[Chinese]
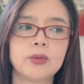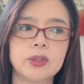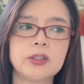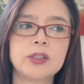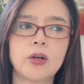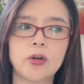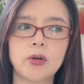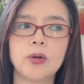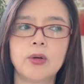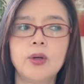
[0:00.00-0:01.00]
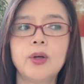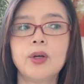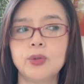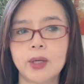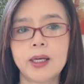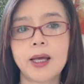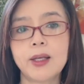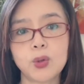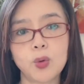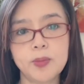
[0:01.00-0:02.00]
我是想哦，原来
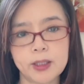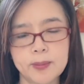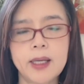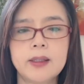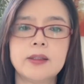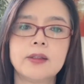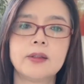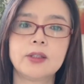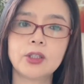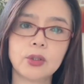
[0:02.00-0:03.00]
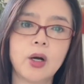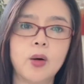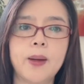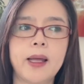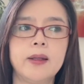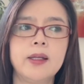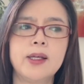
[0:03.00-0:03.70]
有明白人，这就好办。